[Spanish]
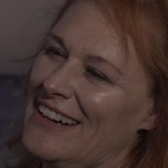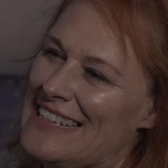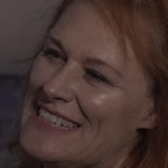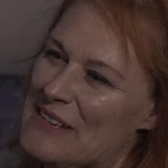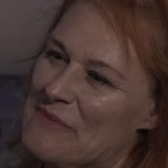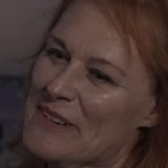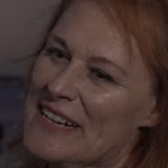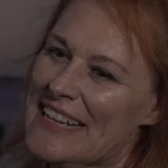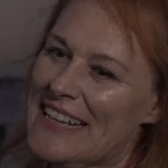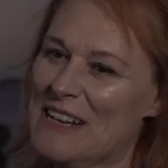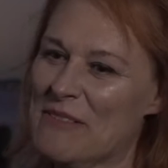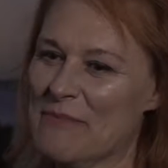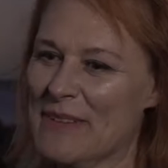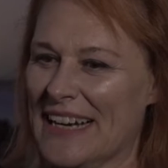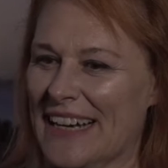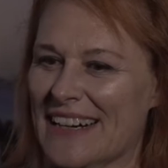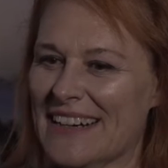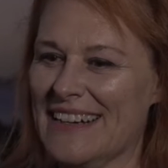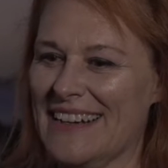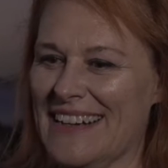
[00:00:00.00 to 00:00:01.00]
La Semana del
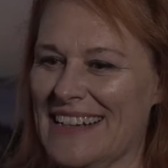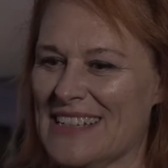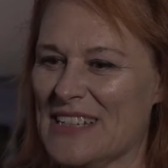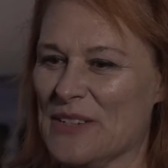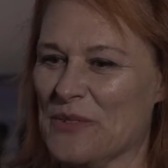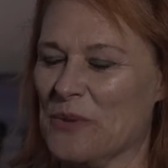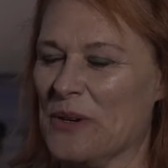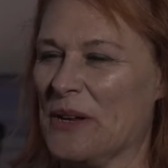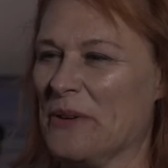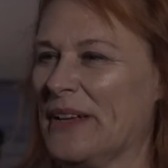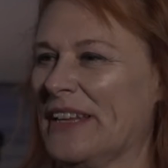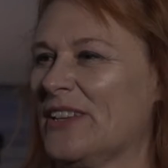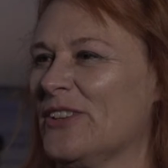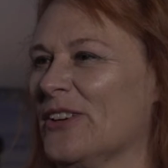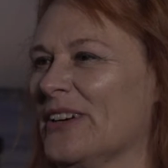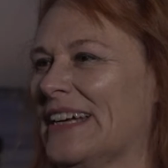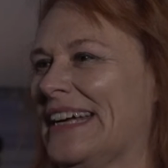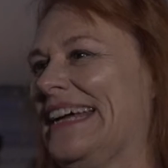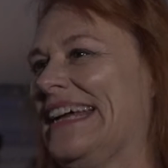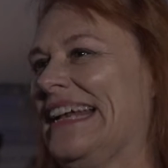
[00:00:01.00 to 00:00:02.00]
Mar es un
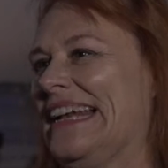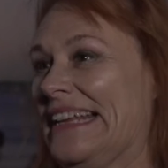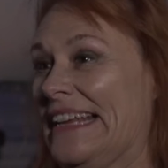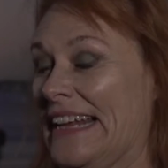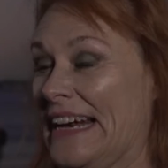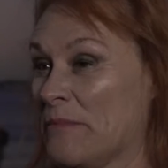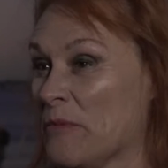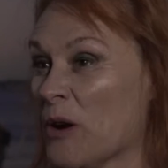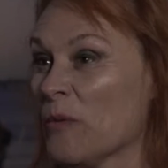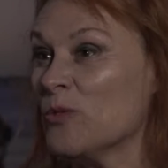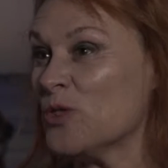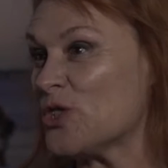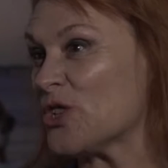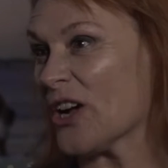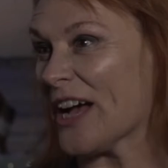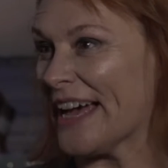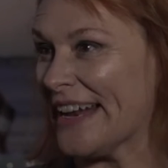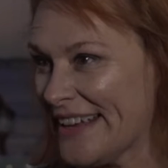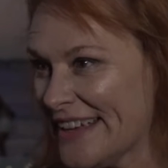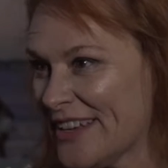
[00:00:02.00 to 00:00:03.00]
evento que le tenemos
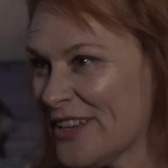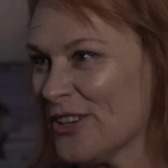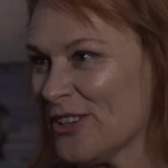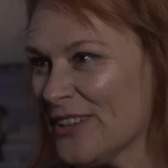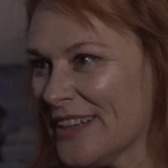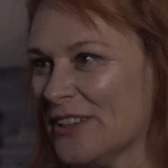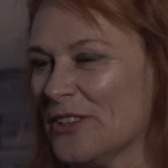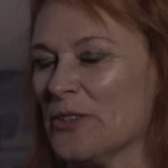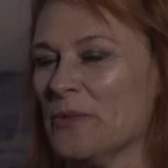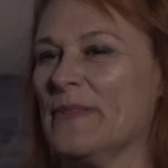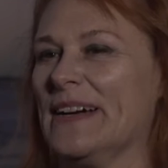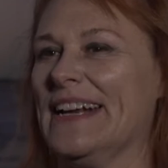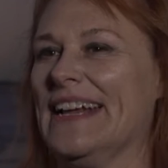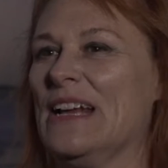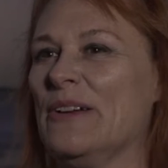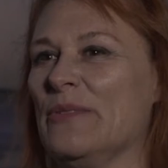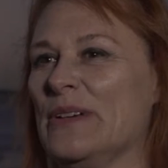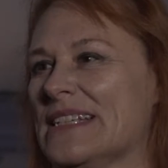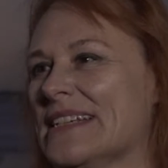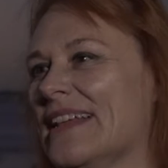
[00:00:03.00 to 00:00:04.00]
mucho cariño, tanto
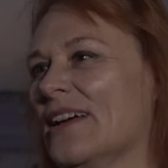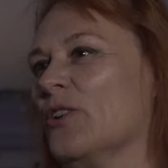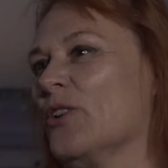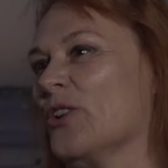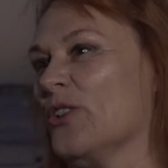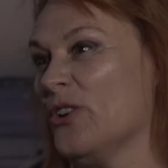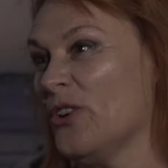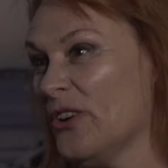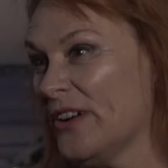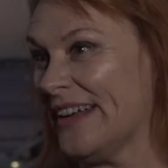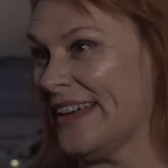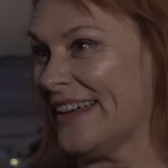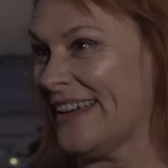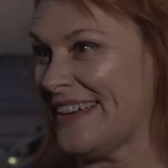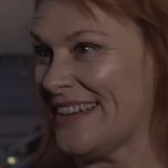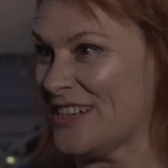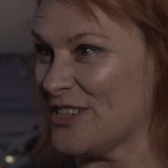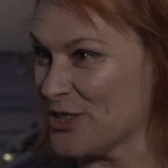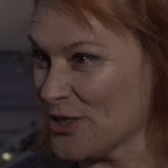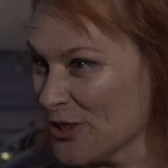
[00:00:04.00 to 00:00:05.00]
María Luisa
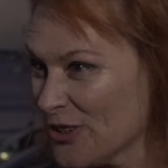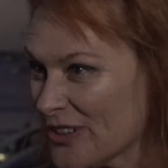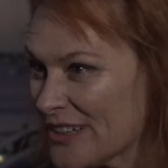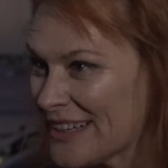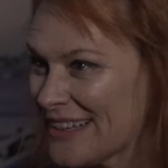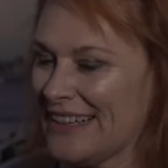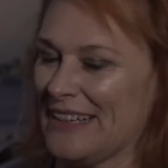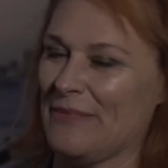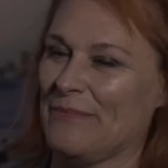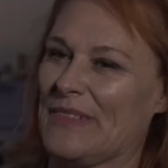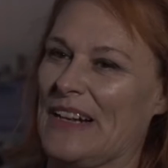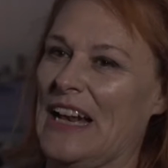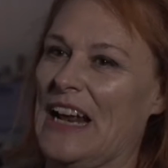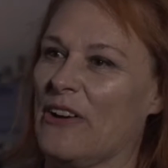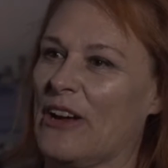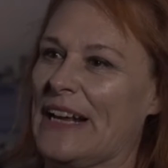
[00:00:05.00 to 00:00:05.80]
Cordone y yo, que la